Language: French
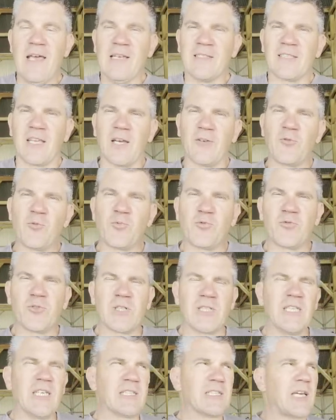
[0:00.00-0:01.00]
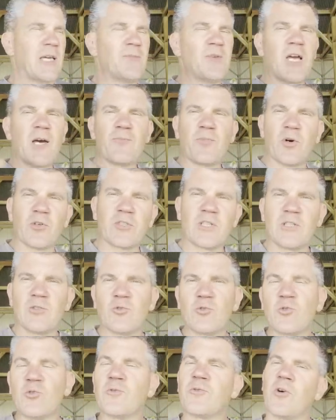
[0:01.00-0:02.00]
C'est-à-dire vous pourriez très bien apporter
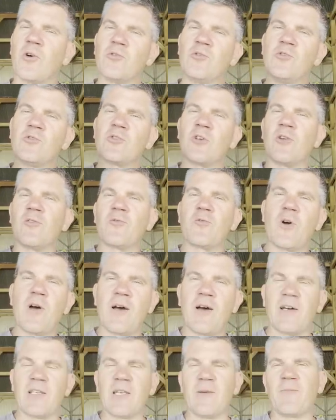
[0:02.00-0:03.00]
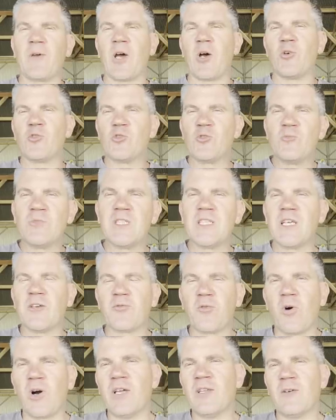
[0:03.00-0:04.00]
du soufre en une seule fois à des périodes humides et
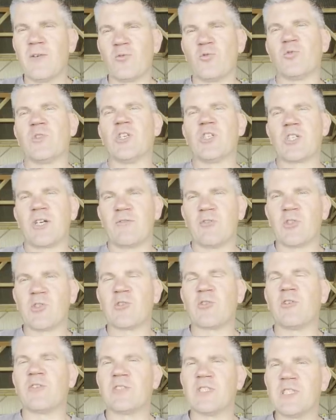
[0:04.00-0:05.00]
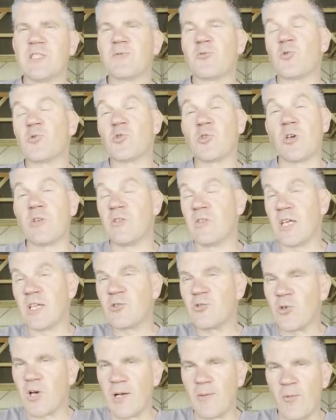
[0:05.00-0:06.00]
froides, où déjà votre sol dysfonctionne
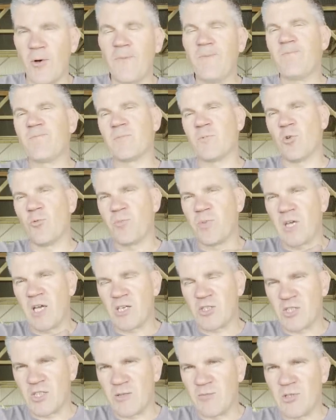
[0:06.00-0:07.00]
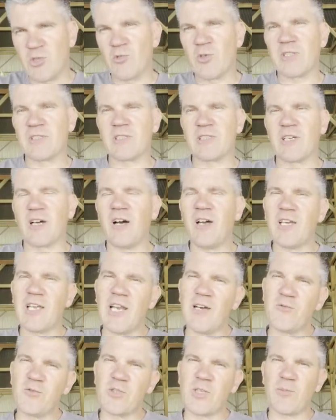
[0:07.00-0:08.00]
naturellement, le pH diminue, etc. Et
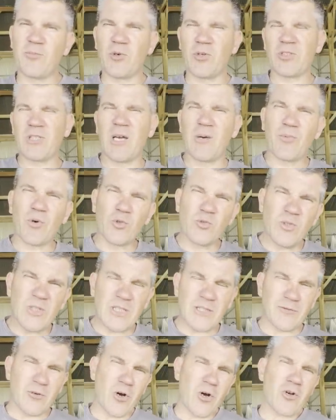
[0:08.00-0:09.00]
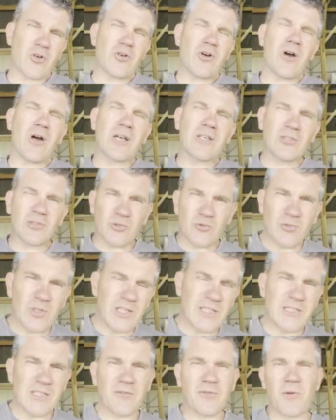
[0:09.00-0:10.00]
là, vous apportez un produit qui va encore accentuer
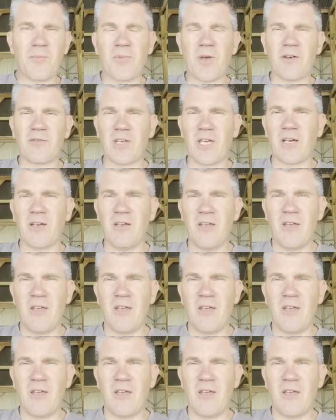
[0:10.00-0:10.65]
les effets pervers.